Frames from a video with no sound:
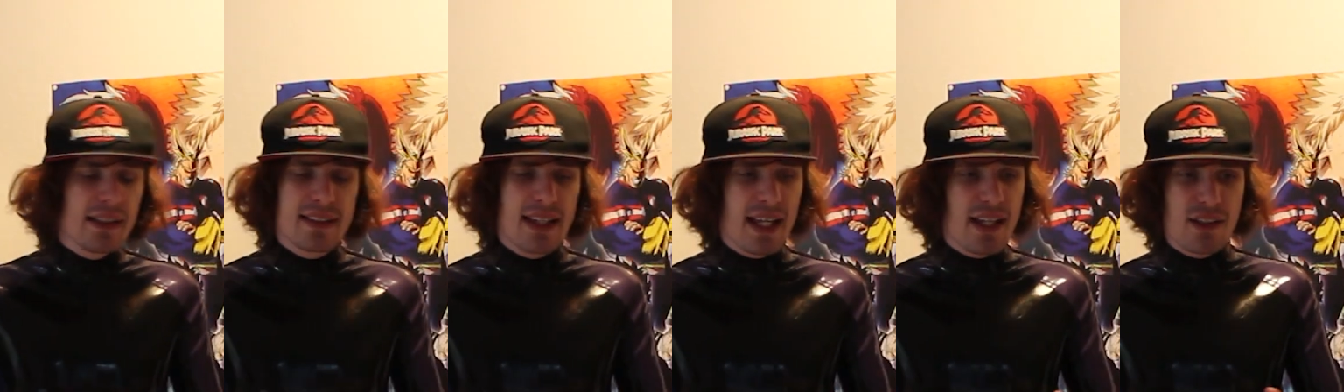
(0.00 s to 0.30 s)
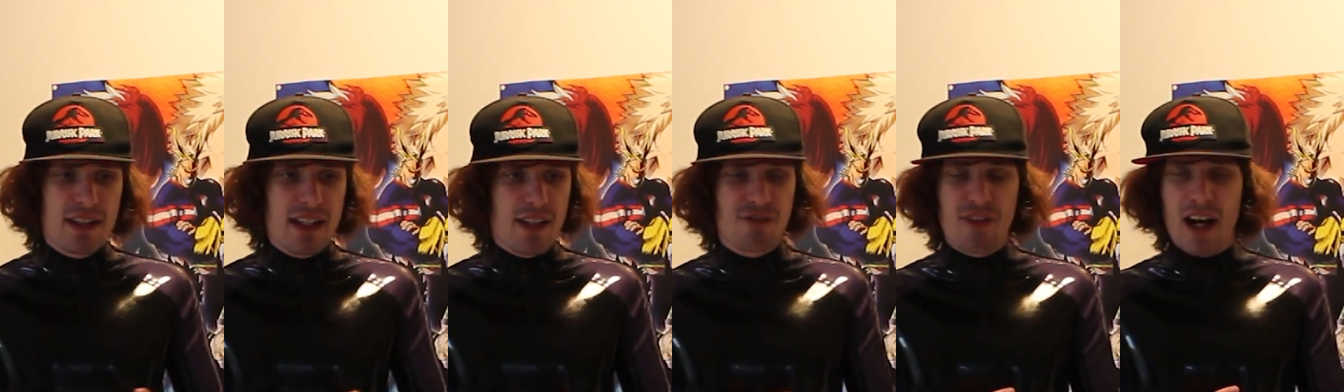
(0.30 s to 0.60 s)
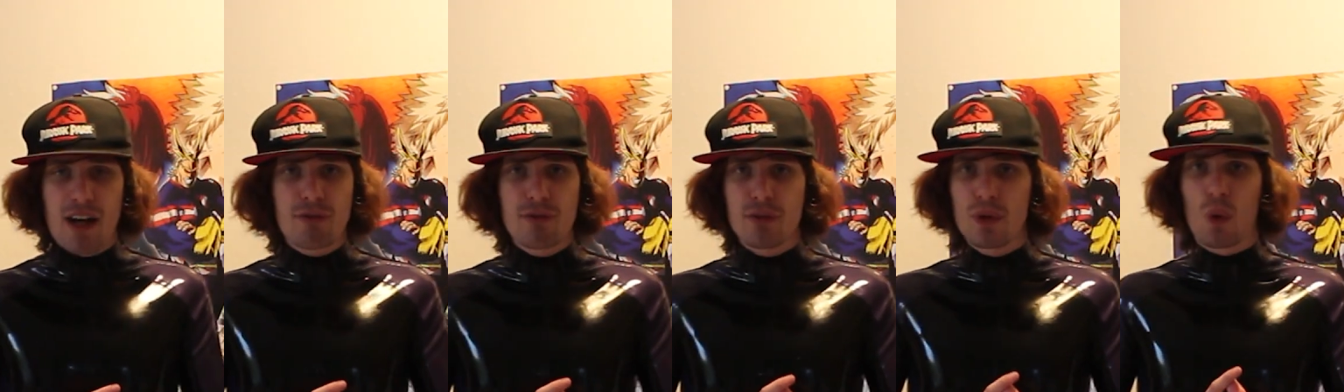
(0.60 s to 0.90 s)
Die, die
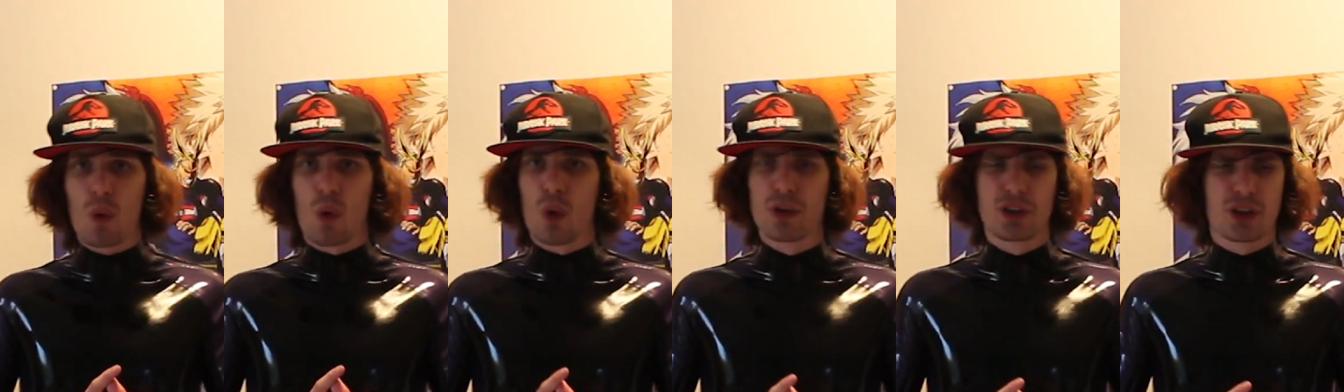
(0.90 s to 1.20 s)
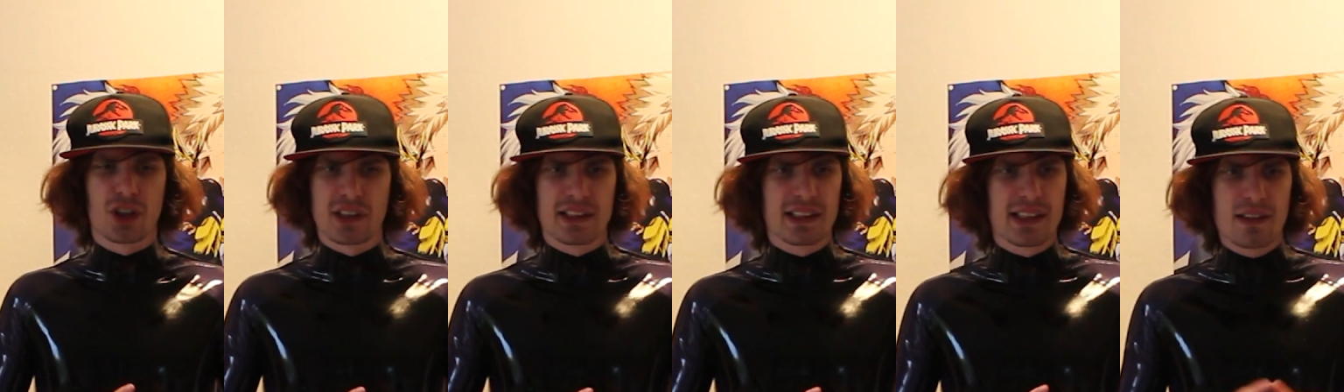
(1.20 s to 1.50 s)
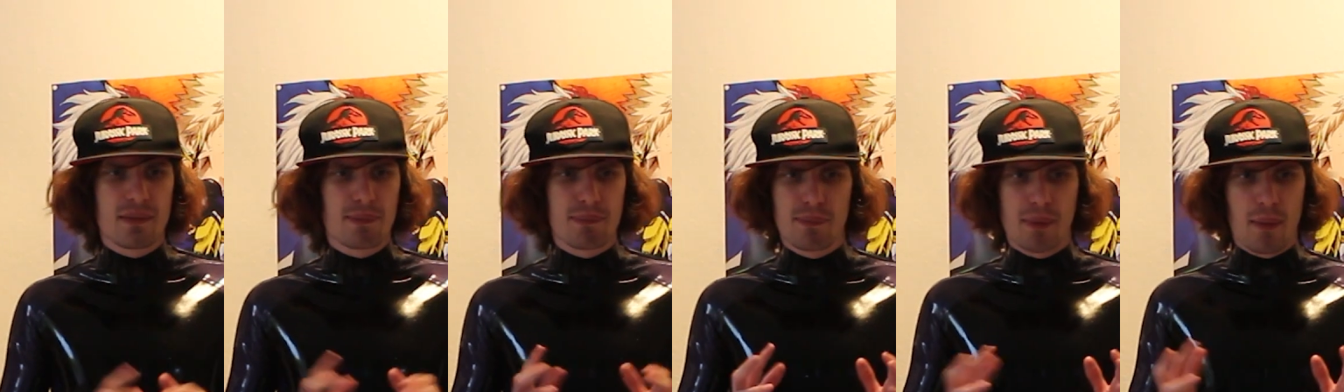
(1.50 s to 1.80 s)
Waffengeräusche
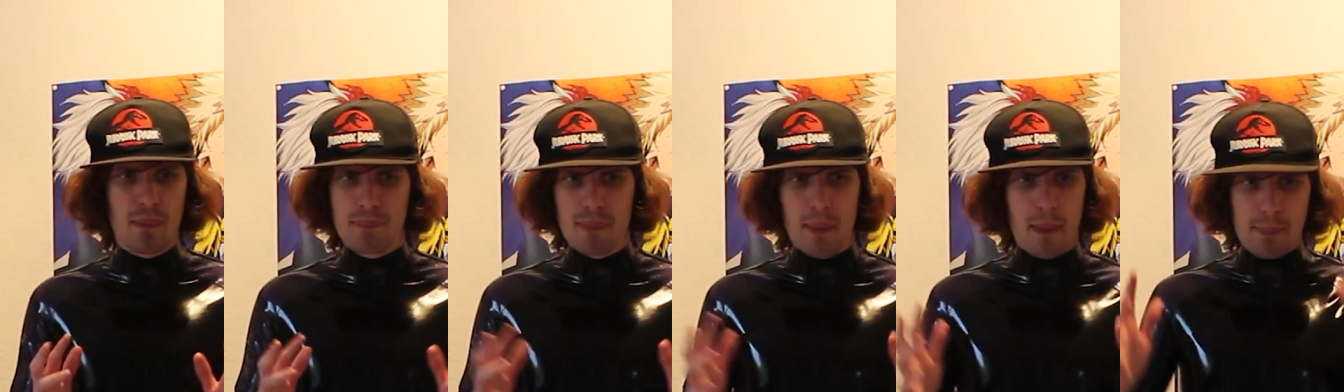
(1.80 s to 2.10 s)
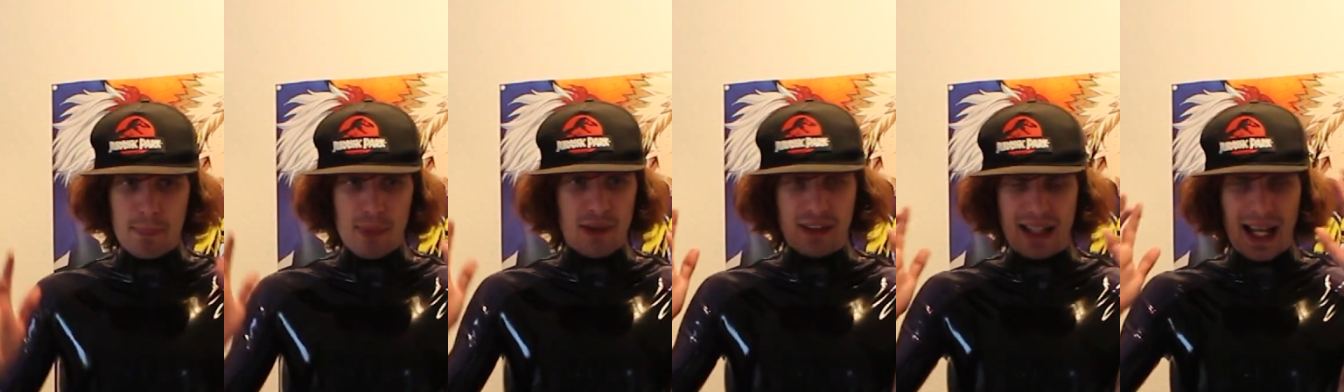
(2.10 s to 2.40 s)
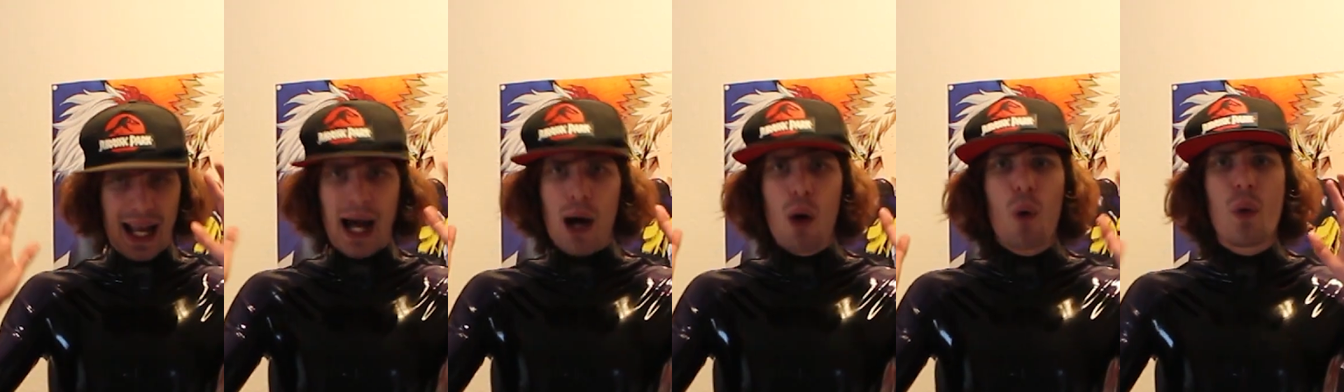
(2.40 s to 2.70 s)
sind
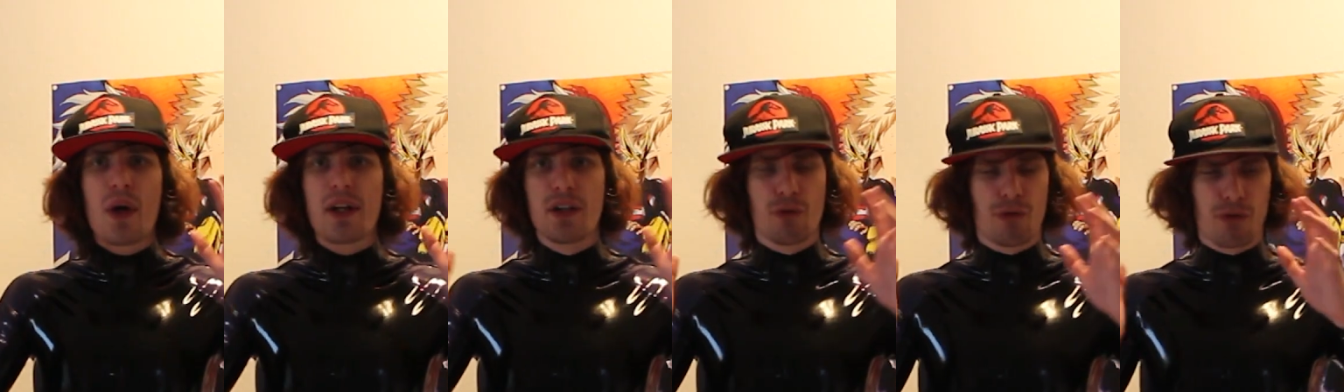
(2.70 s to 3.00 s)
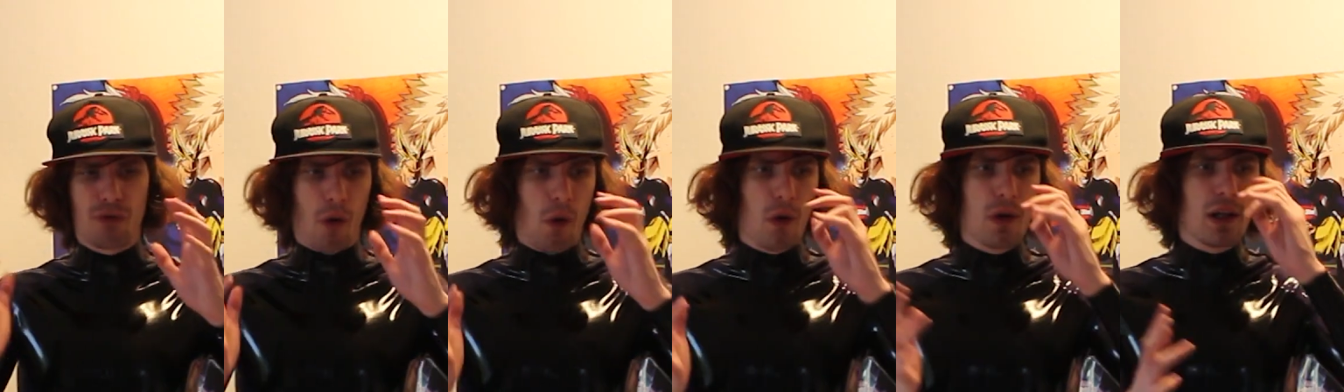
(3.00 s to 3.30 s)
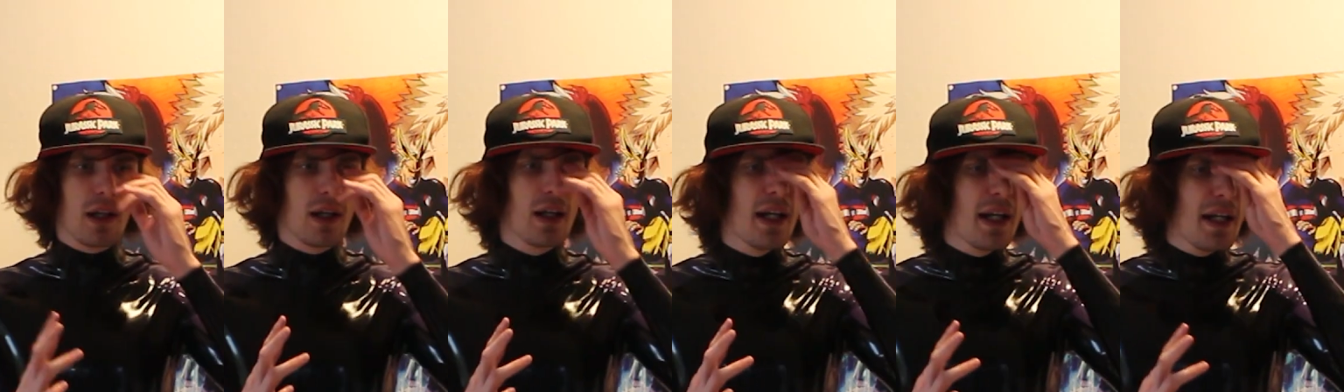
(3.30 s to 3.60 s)

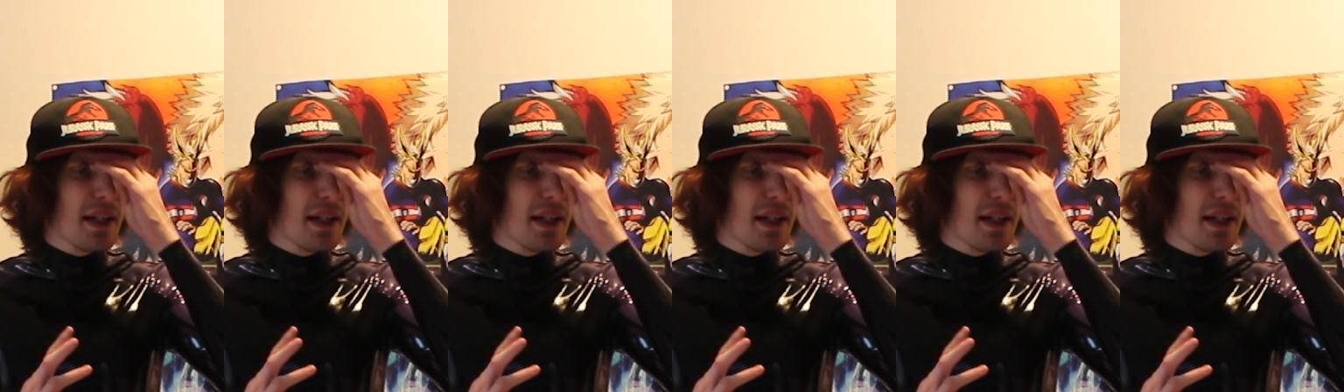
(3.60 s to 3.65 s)
grauenvoll.